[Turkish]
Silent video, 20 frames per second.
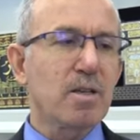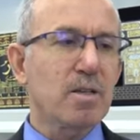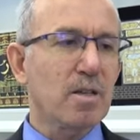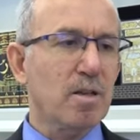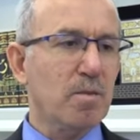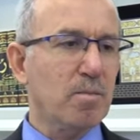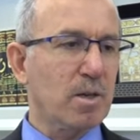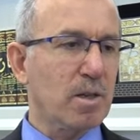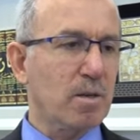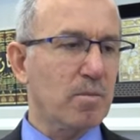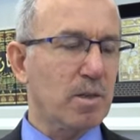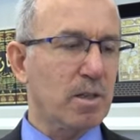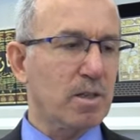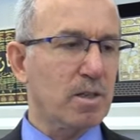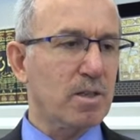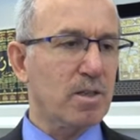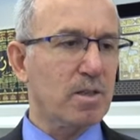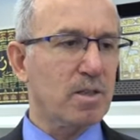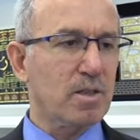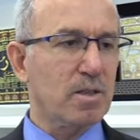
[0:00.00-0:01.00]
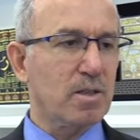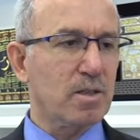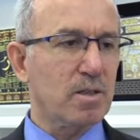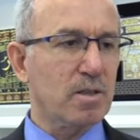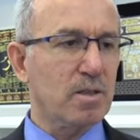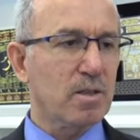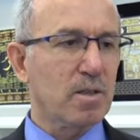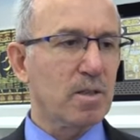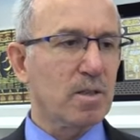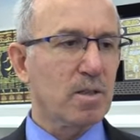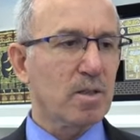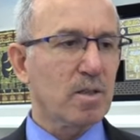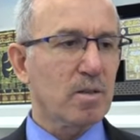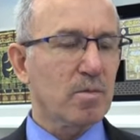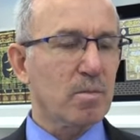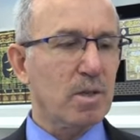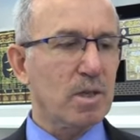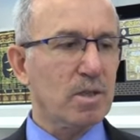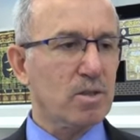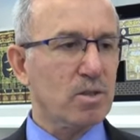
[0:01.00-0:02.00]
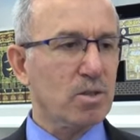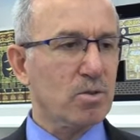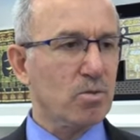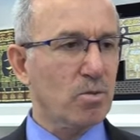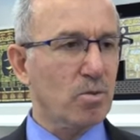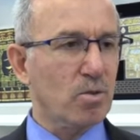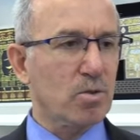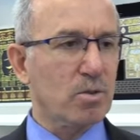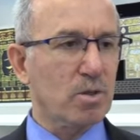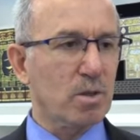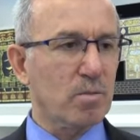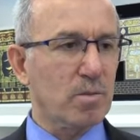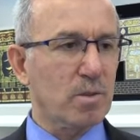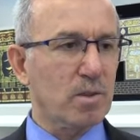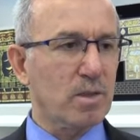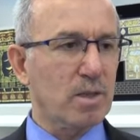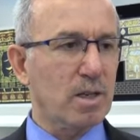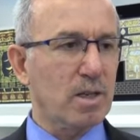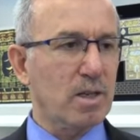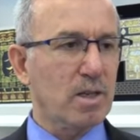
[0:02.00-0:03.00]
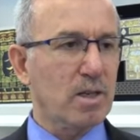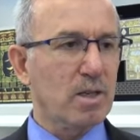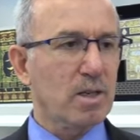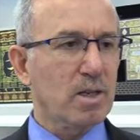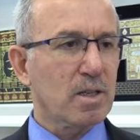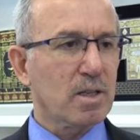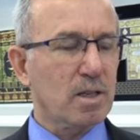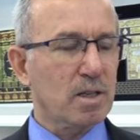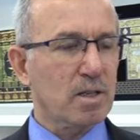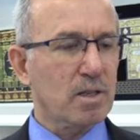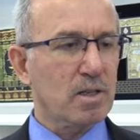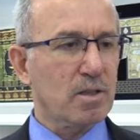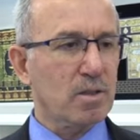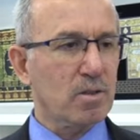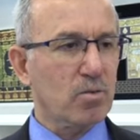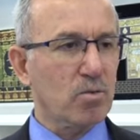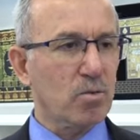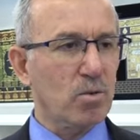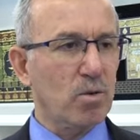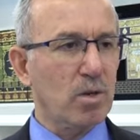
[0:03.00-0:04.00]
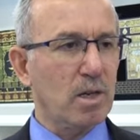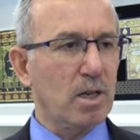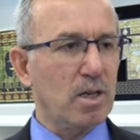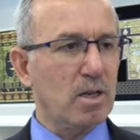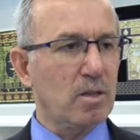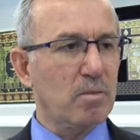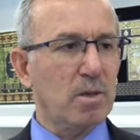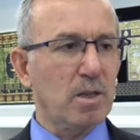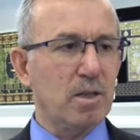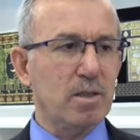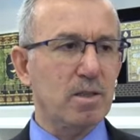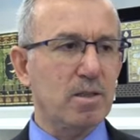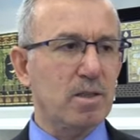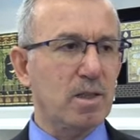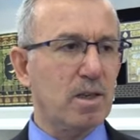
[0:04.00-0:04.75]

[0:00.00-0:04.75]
tamamen kişinin mescit ortamında kendini kulluğa, ibadete